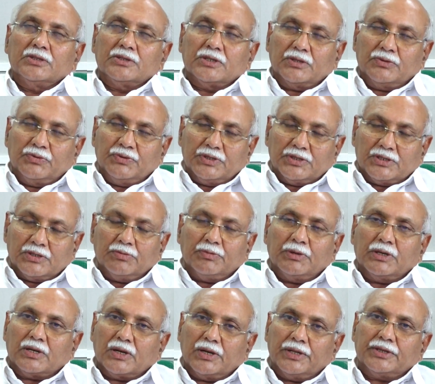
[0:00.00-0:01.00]
చదివించి
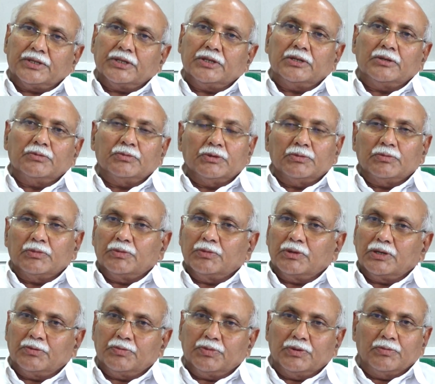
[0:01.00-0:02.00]
ఎట్లయితేనేమి
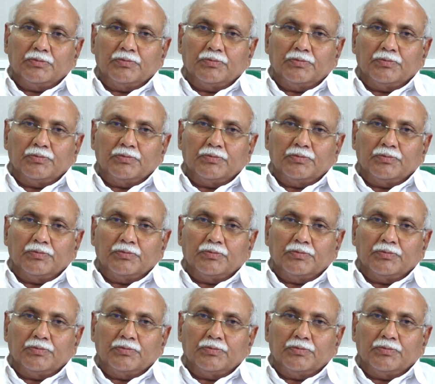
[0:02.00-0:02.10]
మమ్మల్ని